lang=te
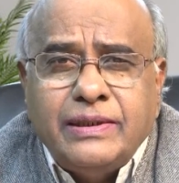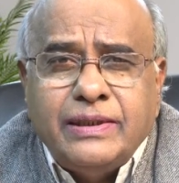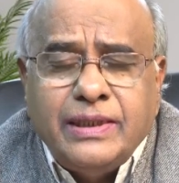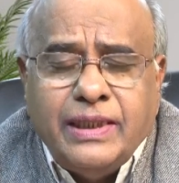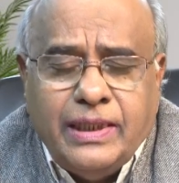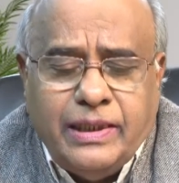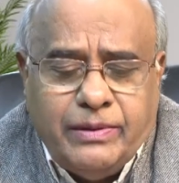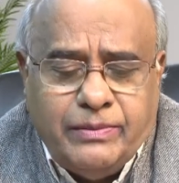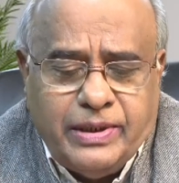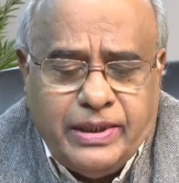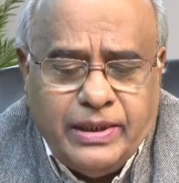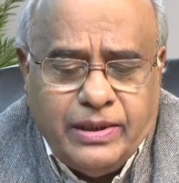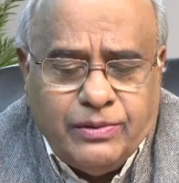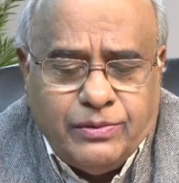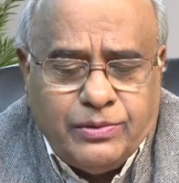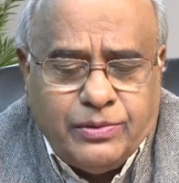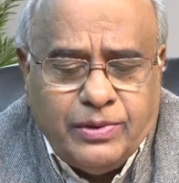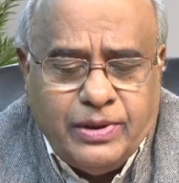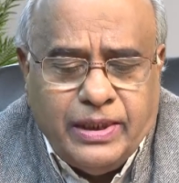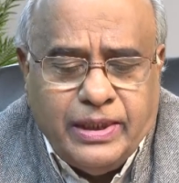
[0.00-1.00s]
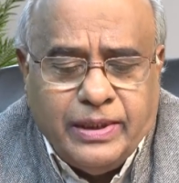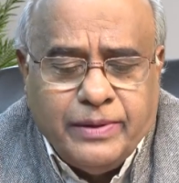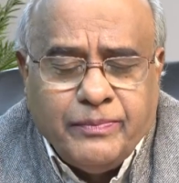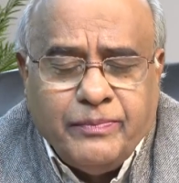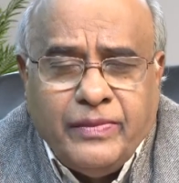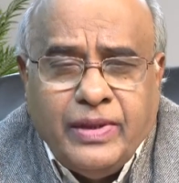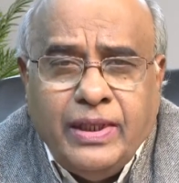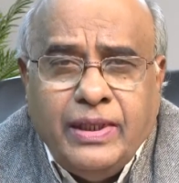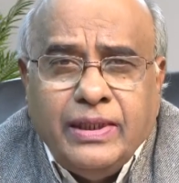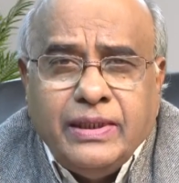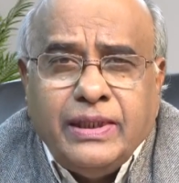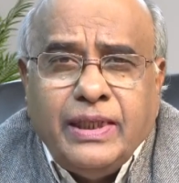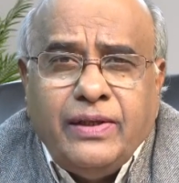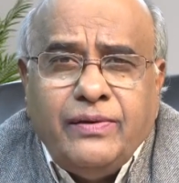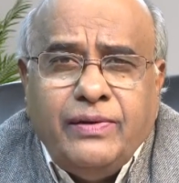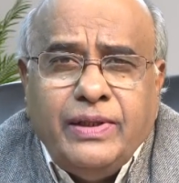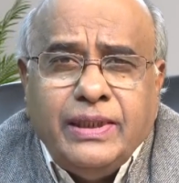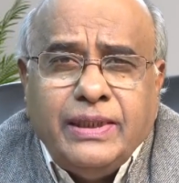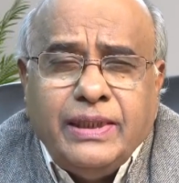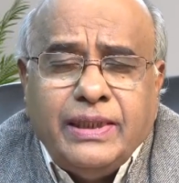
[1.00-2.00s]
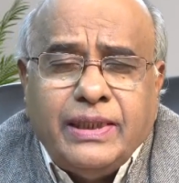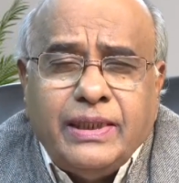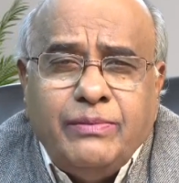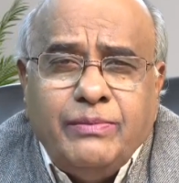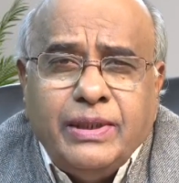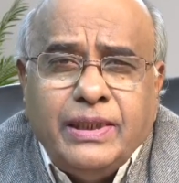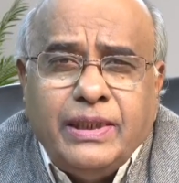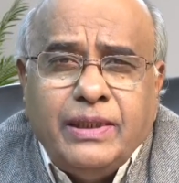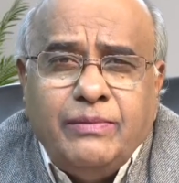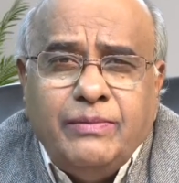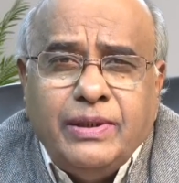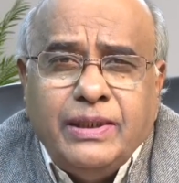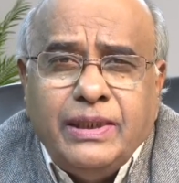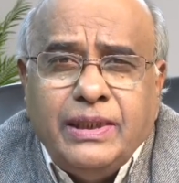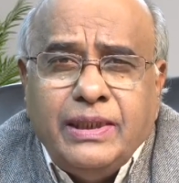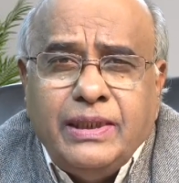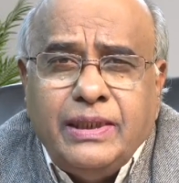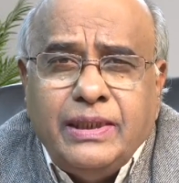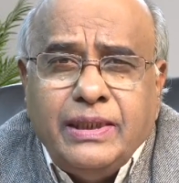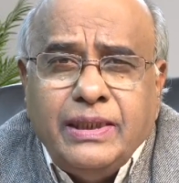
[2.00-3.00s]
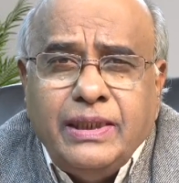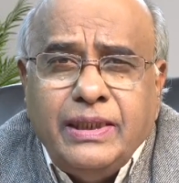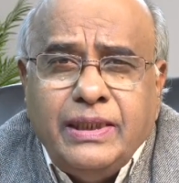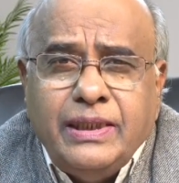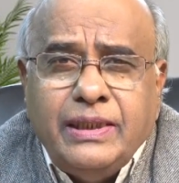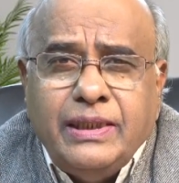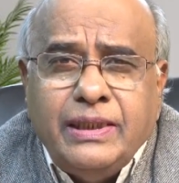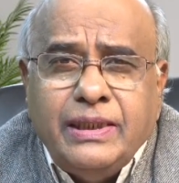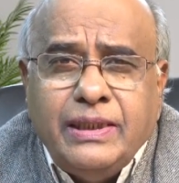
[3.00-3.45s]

చలామణి అవుతున్నాయి తర్వాత క్రమక్రమంగా ఈ